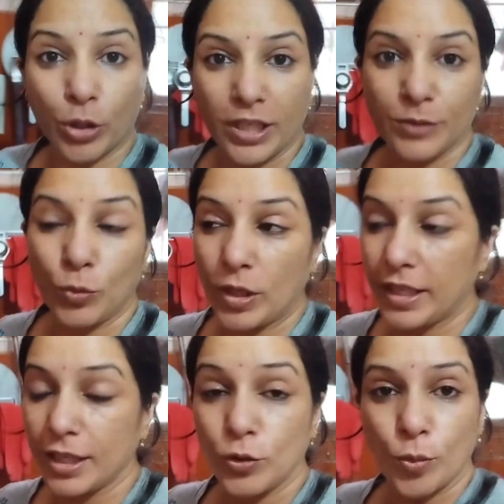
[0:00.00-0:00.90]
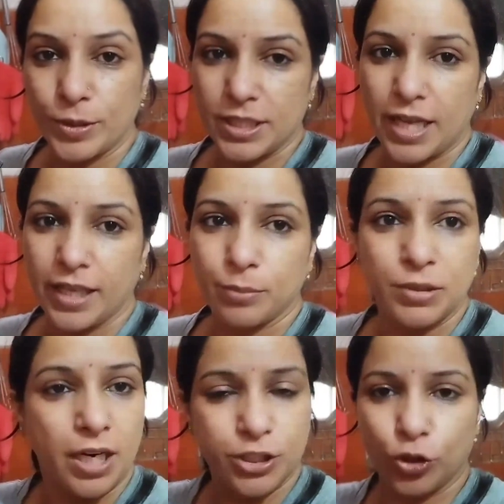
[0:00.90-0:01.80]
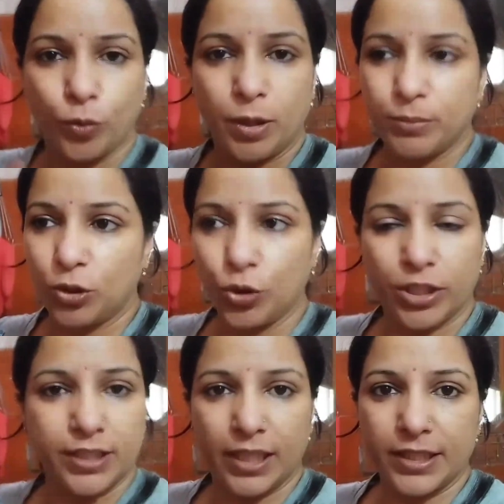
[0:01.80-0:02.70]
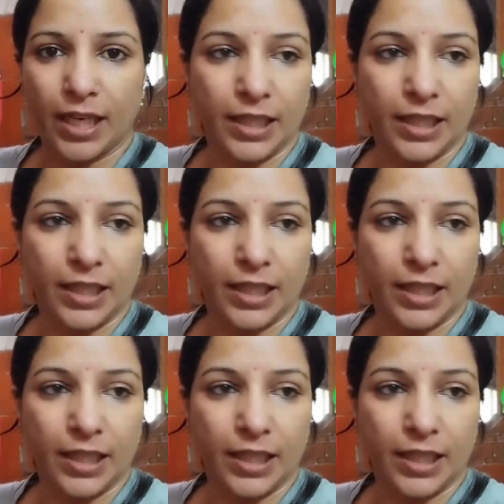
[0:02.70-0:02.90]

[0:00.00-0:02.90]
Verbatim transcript: बहुत तेज भूख लगी है दो बजे आए हम हर्षित को भी हम ट्यूशन से ही